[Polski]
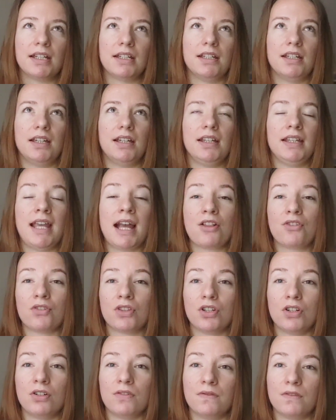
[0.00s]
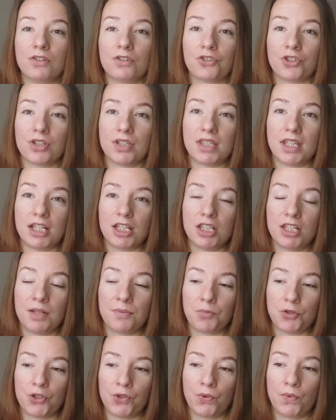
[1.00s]
e, jak do tego wykorzystać
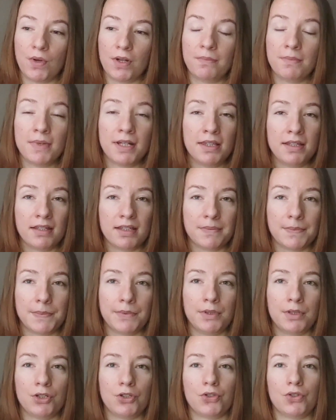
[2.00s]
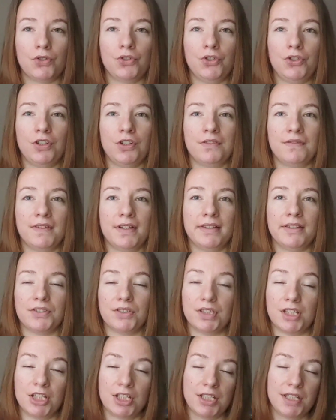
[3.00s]
na przykład media społecznościowe. To
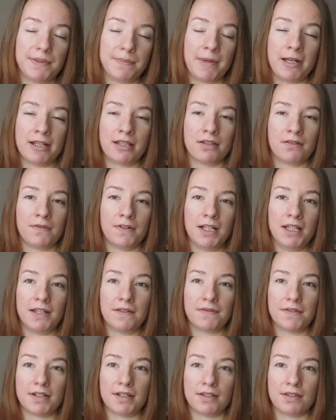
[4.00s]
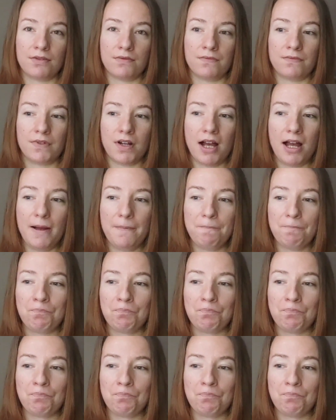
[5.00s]
też jest bardzo fajna wskazówka.